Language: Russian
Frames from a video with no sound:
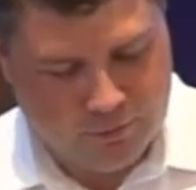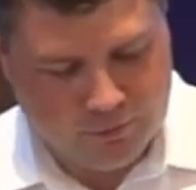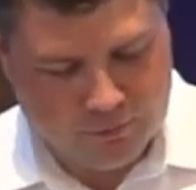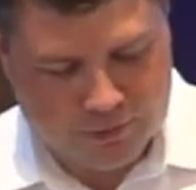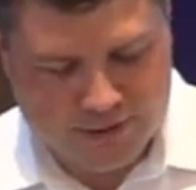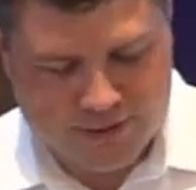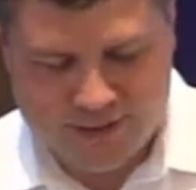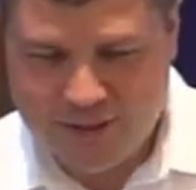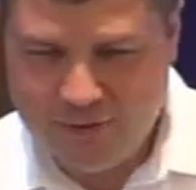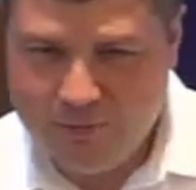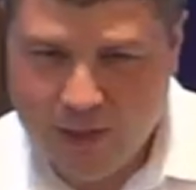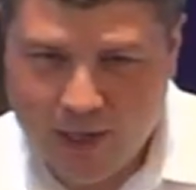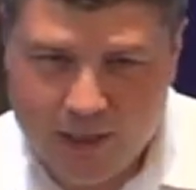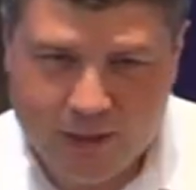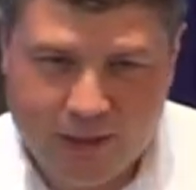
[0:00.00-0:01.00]

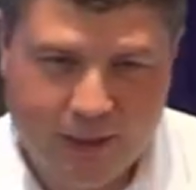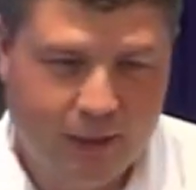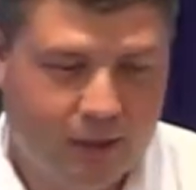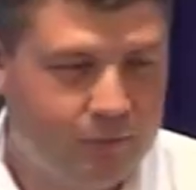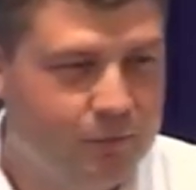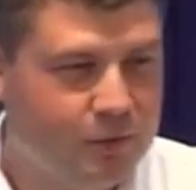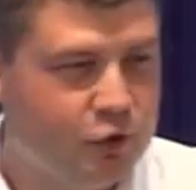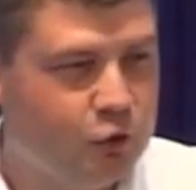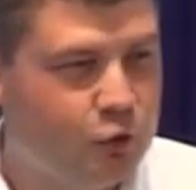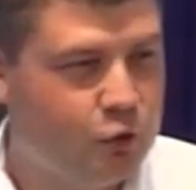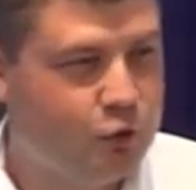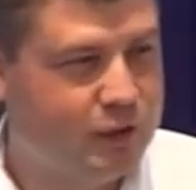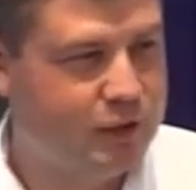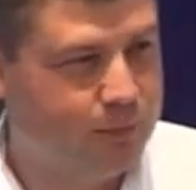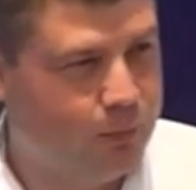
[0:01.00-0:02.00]
семейный
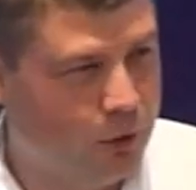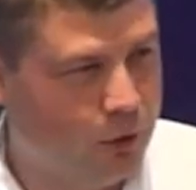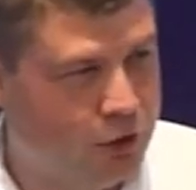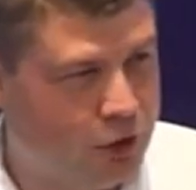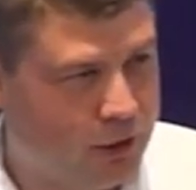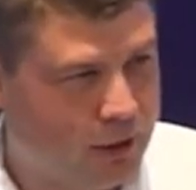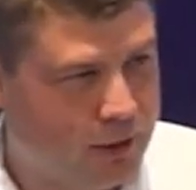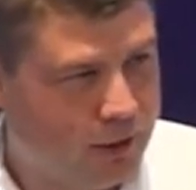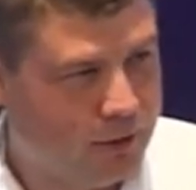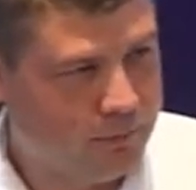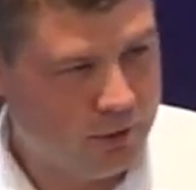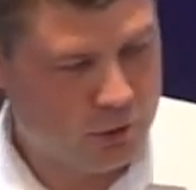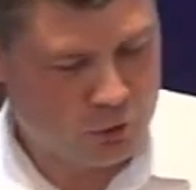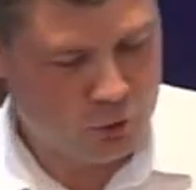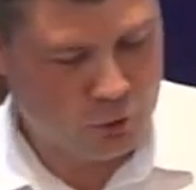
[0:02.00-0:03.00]
междусобойчик
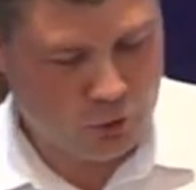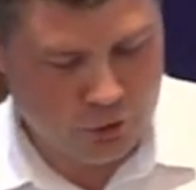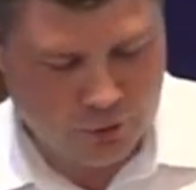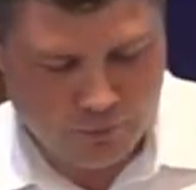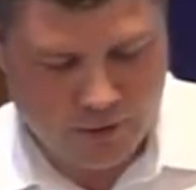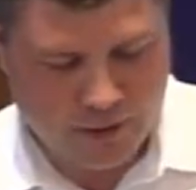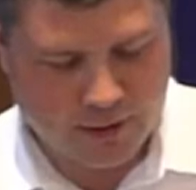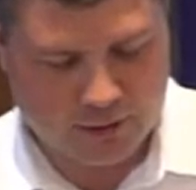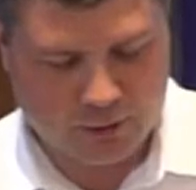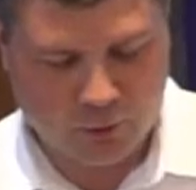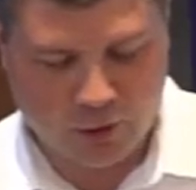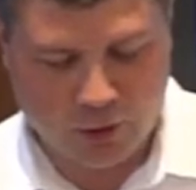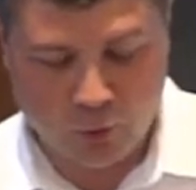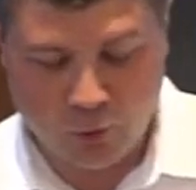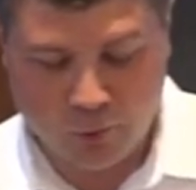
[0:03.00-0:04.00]
между людьми,
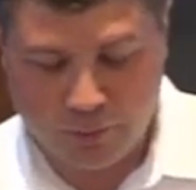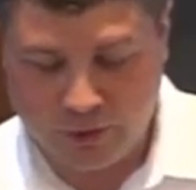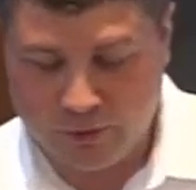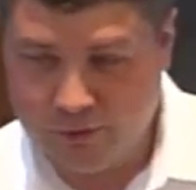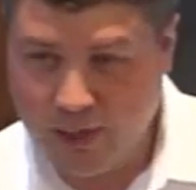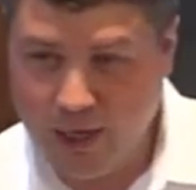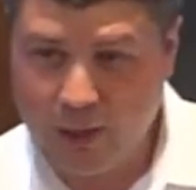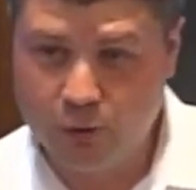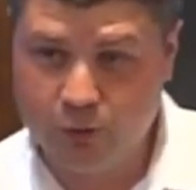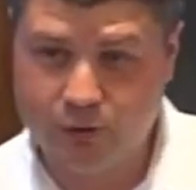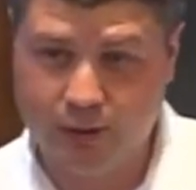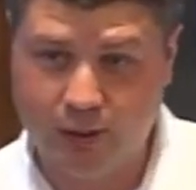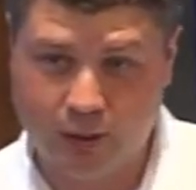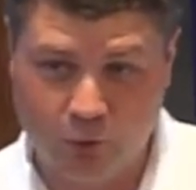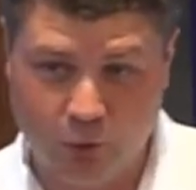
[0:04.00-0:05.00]
которые управляют
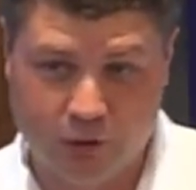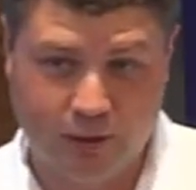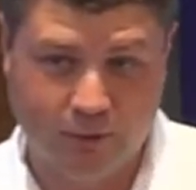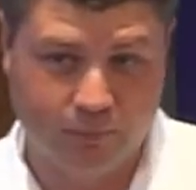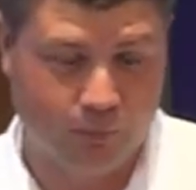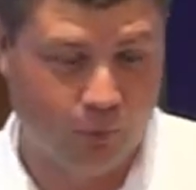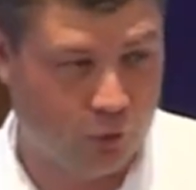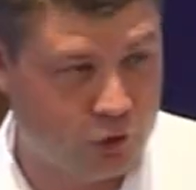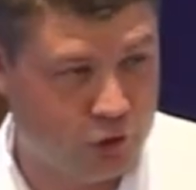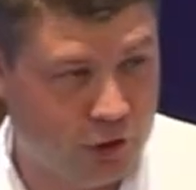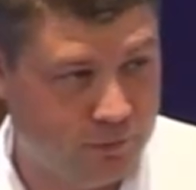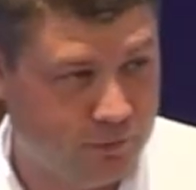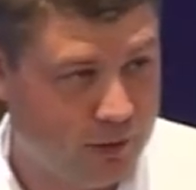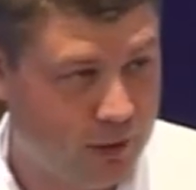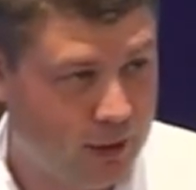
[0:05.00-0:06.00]
народом
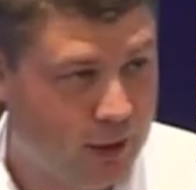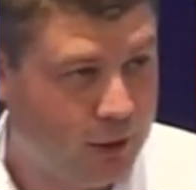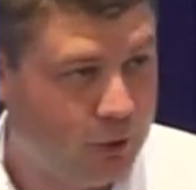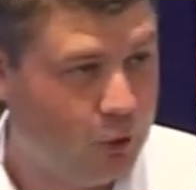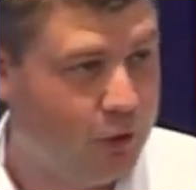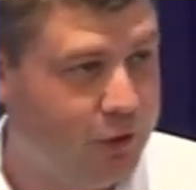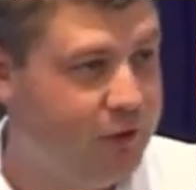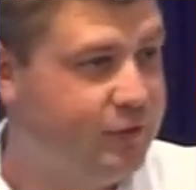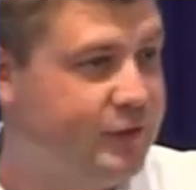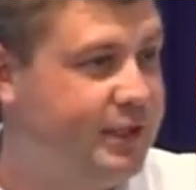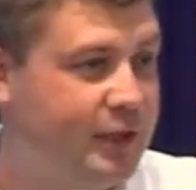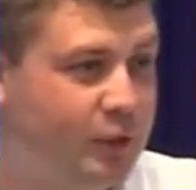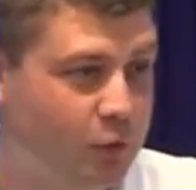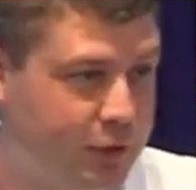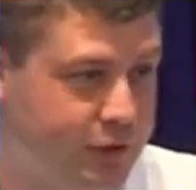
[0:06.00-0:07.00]
Божьим, но они
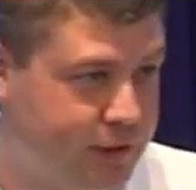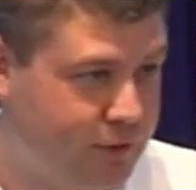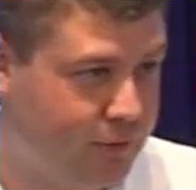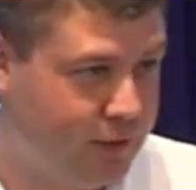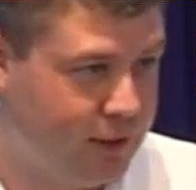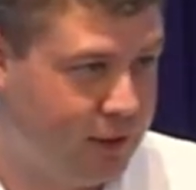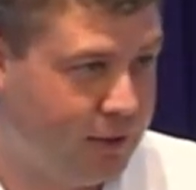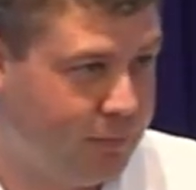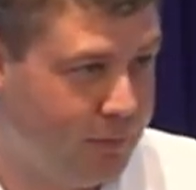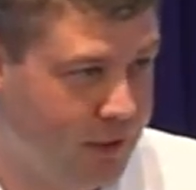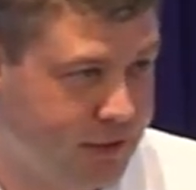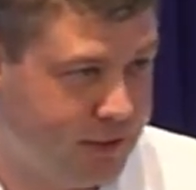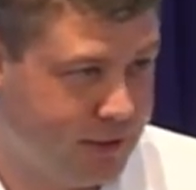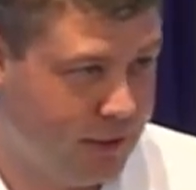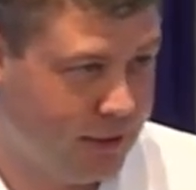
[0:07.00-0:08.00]
все родственники,
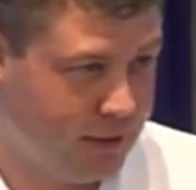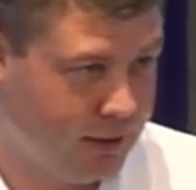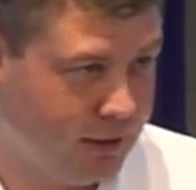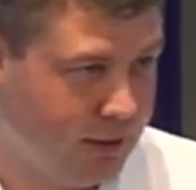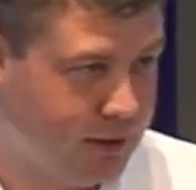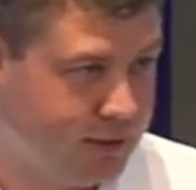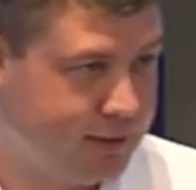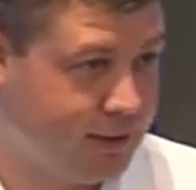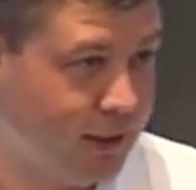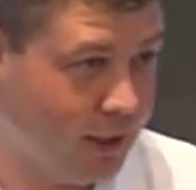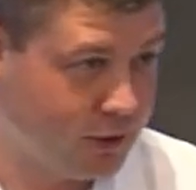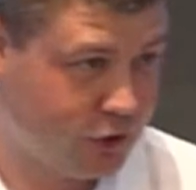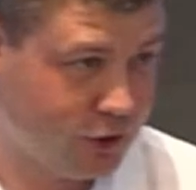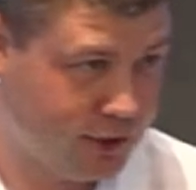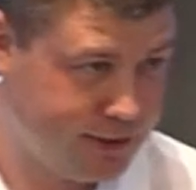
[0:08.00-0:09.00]
близкие.
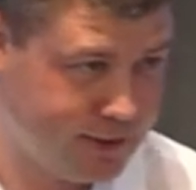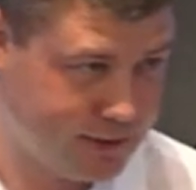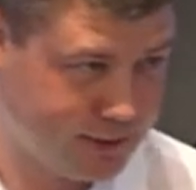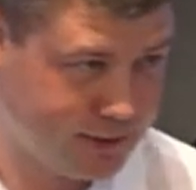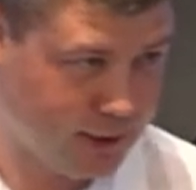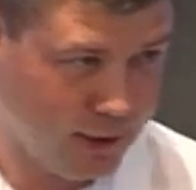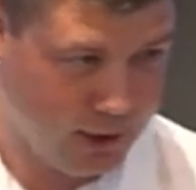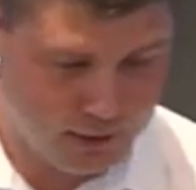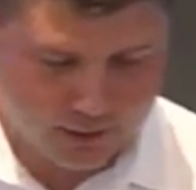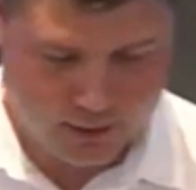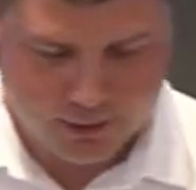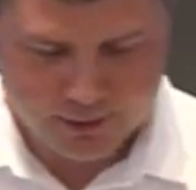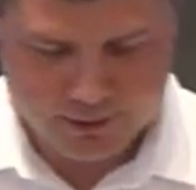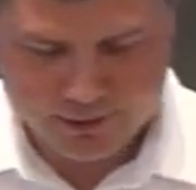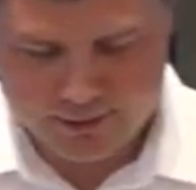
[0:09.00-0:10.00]
Старшая сестра,
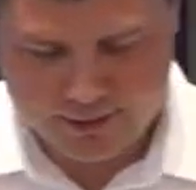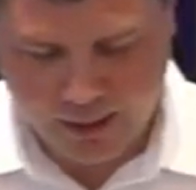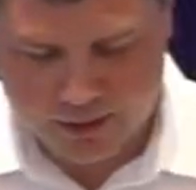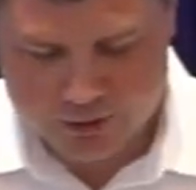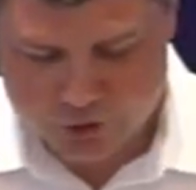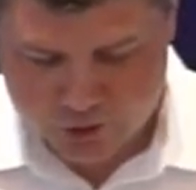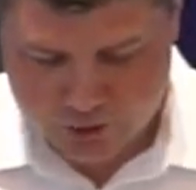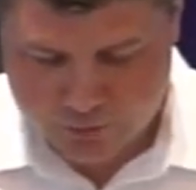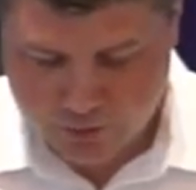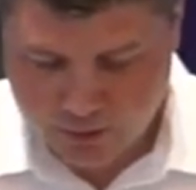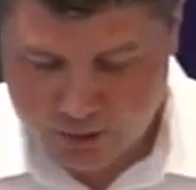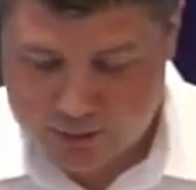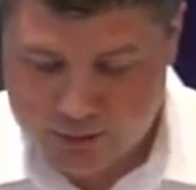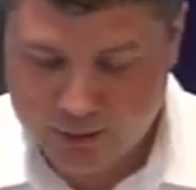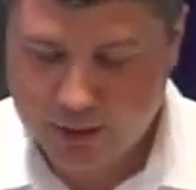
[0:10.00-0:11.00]
старший
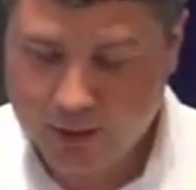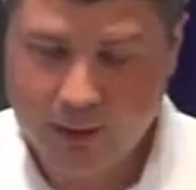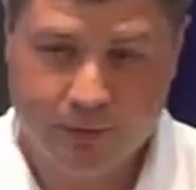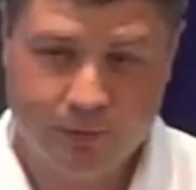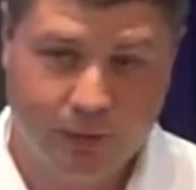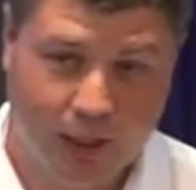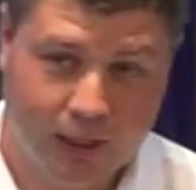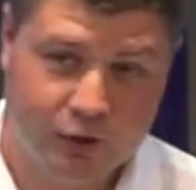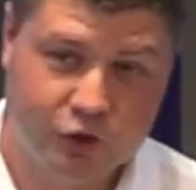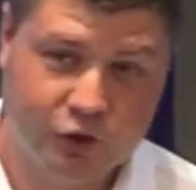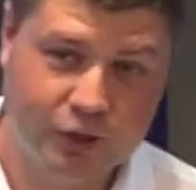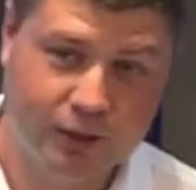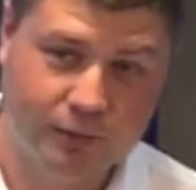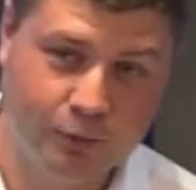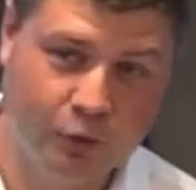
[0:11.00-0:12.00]
брат и
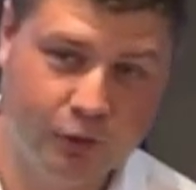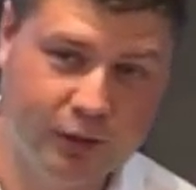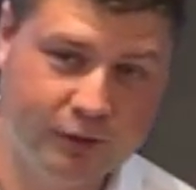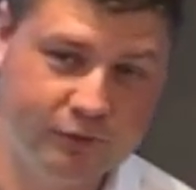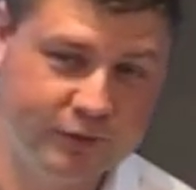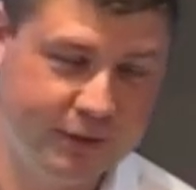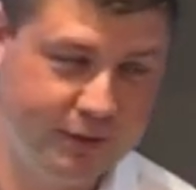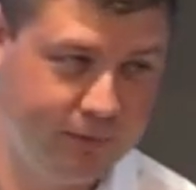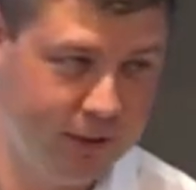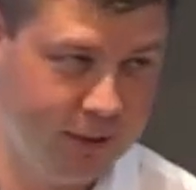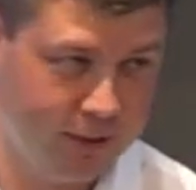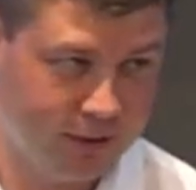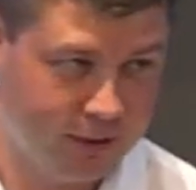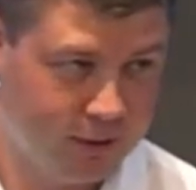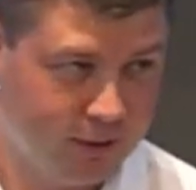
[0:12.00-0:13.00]
младший ребенок в
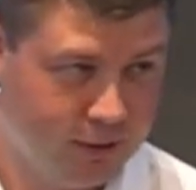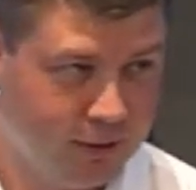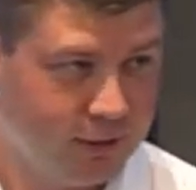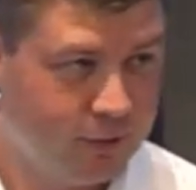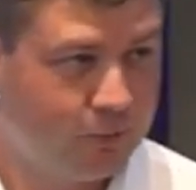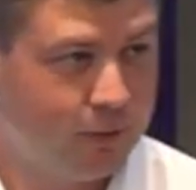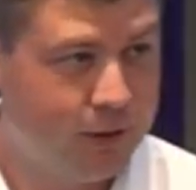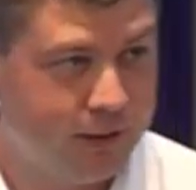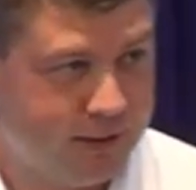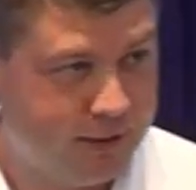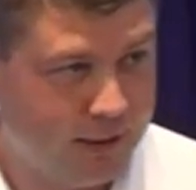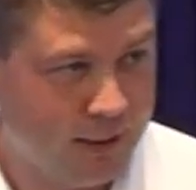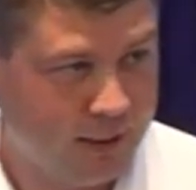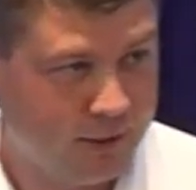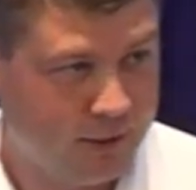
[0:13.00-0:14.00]
семье. Моисей